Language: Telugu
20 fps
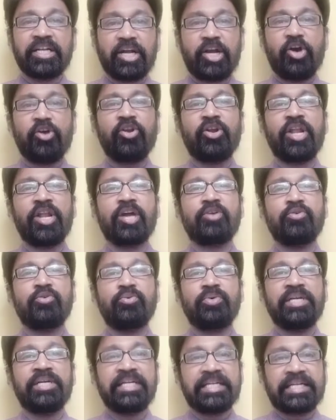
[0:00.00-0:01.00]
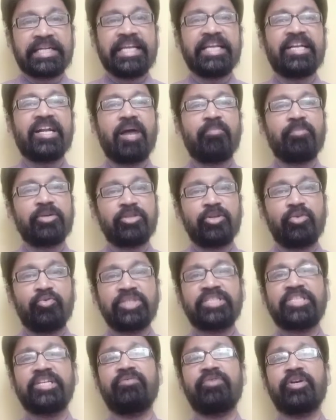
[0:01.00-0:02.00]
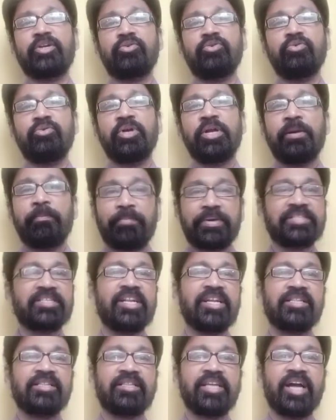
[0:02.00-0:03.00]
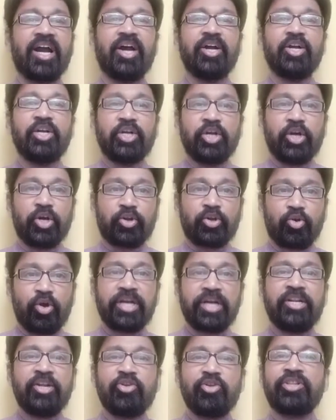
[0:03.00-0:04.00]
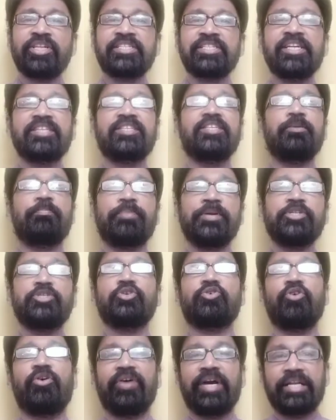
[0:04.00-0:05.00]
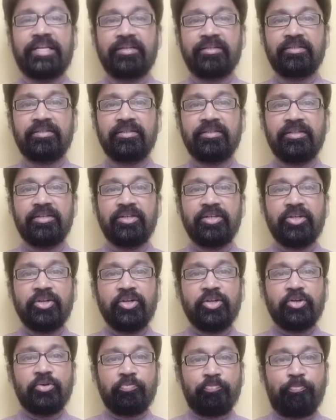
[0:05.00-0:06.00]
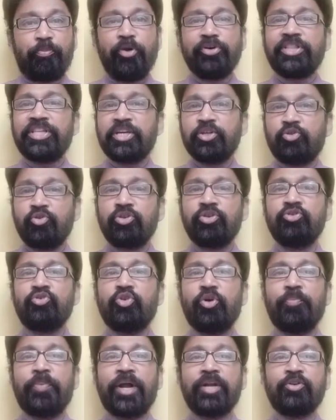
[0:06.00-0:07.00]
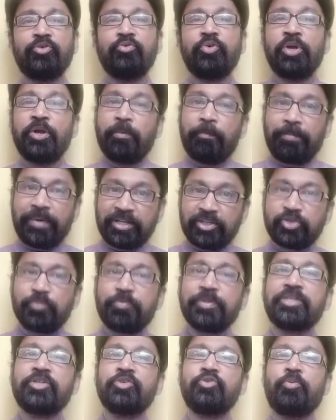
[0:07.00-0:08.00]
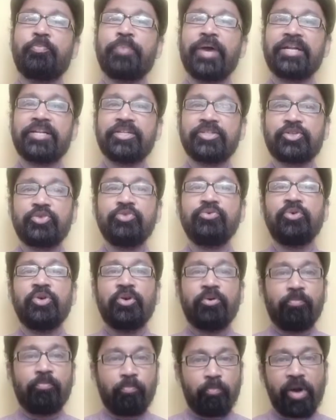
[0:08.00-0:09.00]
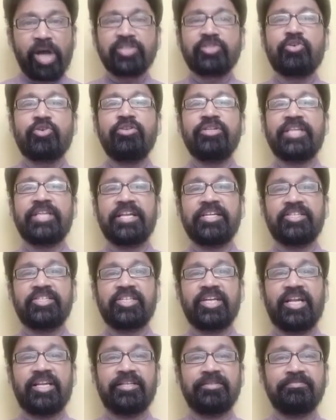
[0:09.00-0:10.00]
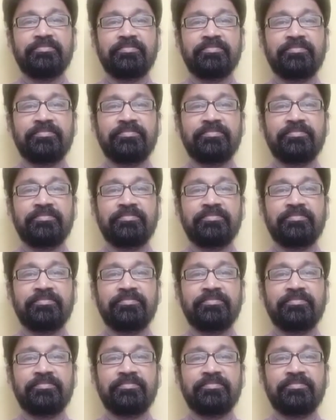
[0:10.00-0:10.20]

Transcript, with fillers: కరోనాకు టీకా మందులు వచ్చే వరకు ప్రజలంతా రోగ నిరోధక శక్తిని పెంచుకోవాలి భౌతిక దూరంతో పాటు పరిశుభ్రతను పాటిస్తూ మాస్కులు ధరించాలి